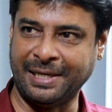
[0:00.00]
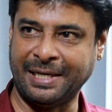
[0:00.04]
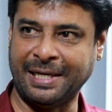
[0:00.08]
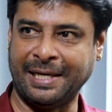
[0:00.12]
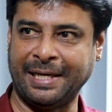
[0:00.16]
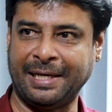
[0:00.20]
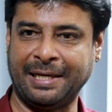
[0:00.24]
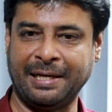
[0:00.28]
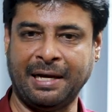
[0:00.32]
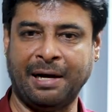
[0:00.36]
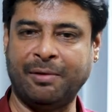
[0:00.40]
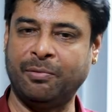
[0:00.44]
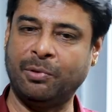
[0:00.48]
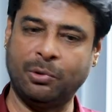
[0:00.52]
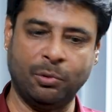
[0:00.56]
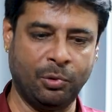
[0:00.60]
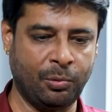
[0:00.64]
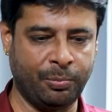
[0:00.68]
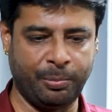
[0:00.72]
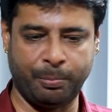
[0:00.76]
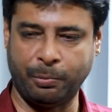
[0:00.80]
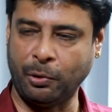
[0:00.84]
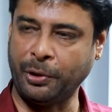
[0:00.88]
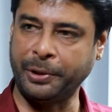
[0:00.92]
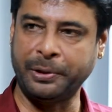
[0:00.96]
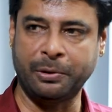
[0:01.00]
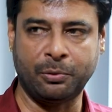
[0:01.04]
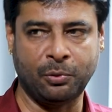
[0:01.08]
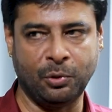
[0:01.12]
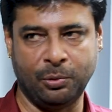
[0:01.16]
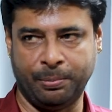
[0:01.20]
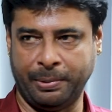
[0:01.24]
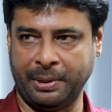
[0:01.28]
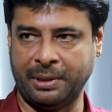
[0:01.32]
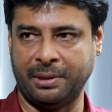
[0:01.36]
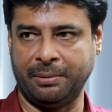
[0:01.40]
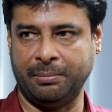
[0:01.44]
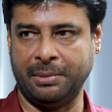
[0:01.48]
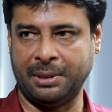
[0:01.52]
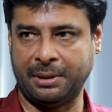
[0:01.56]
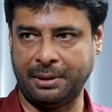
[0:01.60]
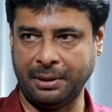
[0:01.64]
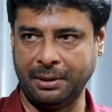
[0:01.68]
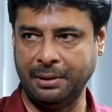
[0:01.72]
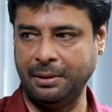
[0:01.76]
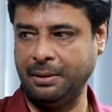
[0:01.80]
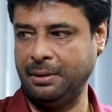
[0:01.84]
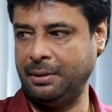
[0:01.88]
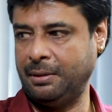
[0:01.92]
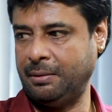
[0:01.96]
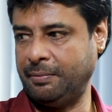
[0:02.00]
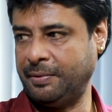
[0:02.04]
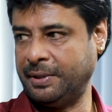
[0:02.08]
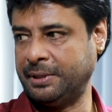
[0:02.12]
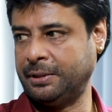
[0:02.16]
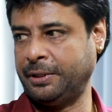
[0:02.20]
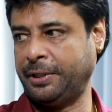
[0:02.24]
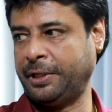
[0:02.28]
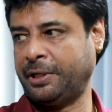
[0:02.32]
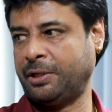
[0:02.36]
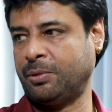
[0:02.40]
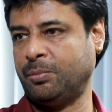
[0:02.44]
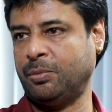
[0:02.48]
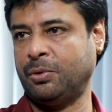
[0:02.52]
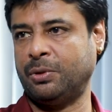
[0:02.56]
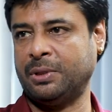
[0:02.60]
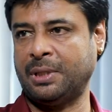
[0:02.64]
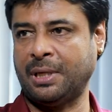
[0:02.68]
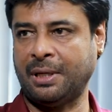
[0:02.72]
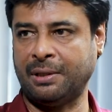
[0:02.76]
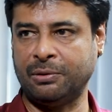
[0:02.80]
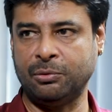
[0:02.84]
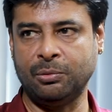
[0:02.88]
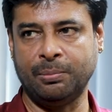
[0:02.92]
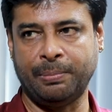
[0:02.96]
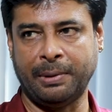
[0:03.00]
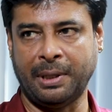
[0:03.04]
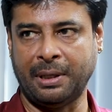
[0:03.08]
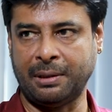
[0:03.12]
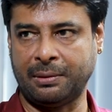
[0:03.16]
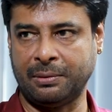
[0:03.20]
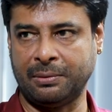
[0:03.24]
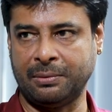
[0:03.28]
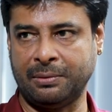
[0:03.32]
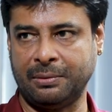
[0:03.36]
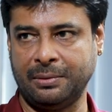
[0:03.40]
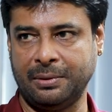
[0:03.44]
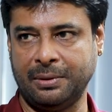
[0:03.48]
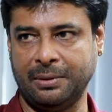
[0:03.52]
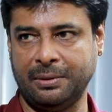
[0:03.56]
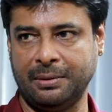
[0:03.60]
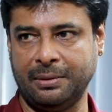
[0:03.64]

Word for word: இல்லை நான் இங்கே அவர் ஒரு பாயிண்ட் கொடுப்பாரு பட் வந்து நிற்கும்போது நான் அதுவும் பார்க்கணும்